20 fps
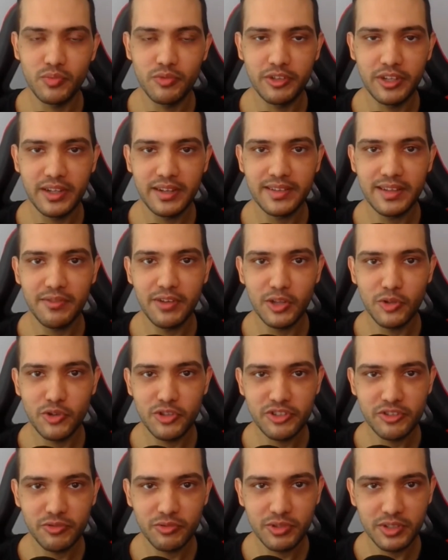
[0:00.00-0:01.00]
Por que ele está
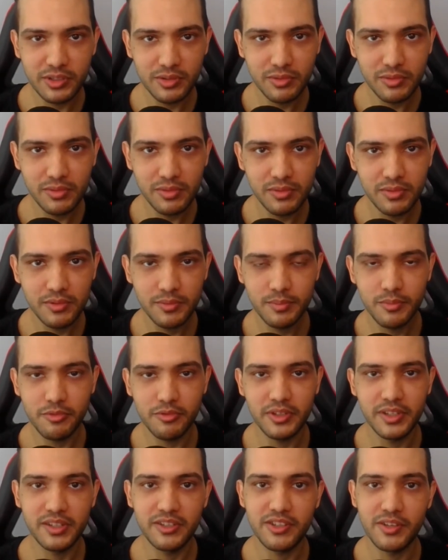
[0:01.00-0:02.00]
valorizando tanto?
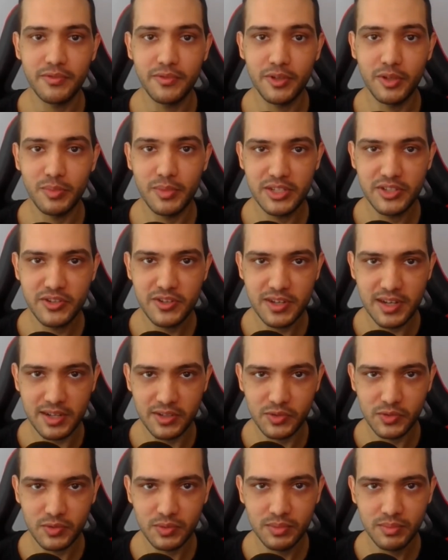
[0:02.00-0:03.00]
Porque ele está ficando mais
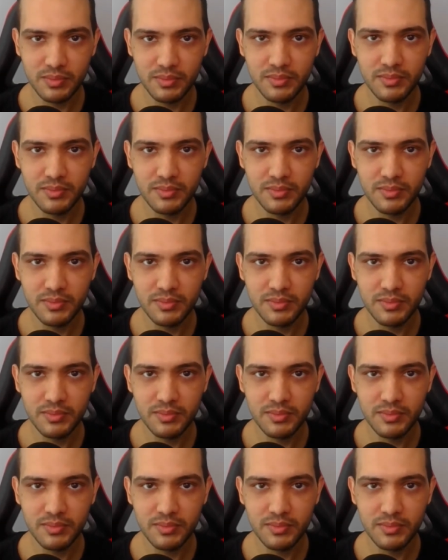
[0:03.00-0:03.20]
escasso,